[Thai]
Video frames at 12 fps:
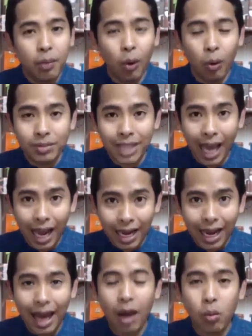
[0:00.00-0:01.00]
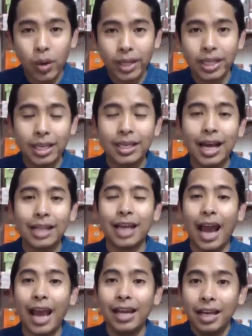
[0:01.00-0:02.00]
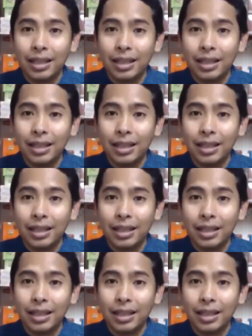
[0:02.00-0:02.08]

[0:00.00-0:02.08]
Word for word: ผมจะเล่าวิธีการใช้